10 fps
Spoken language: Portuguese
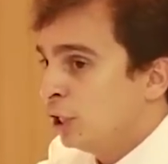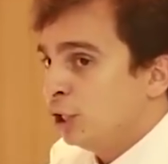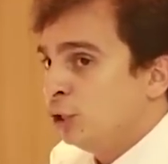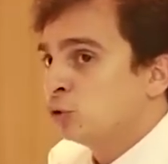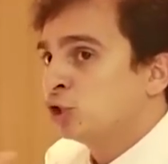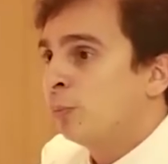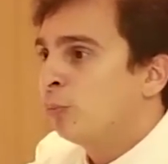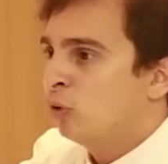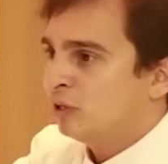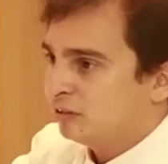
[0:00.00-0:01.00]
e o
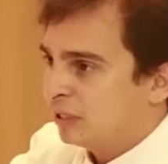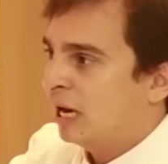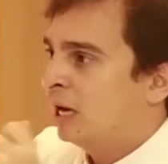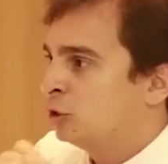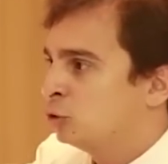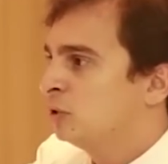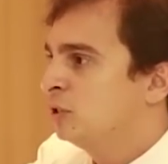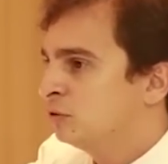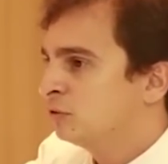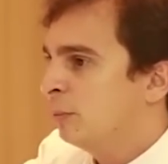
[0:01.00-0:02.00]
shampoo SK ajuda
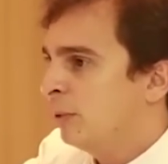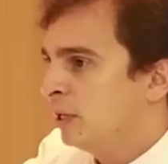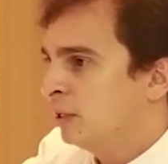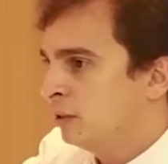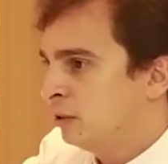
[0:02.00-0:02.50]
nisso também.